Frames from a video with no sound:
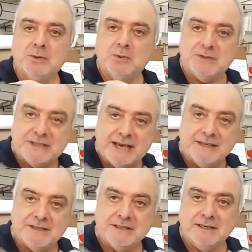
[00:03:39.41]
no
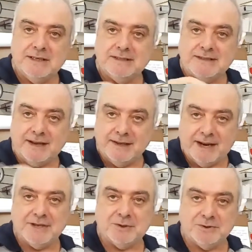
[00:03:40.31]
site
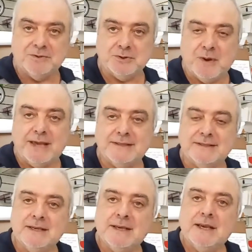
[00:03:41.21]
Zanirate
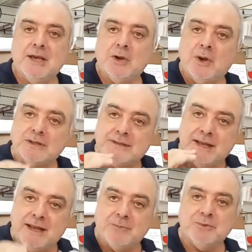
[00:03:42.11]
Audiovisuais, nós
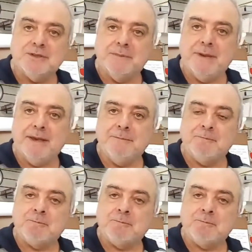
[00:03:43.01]
teremos também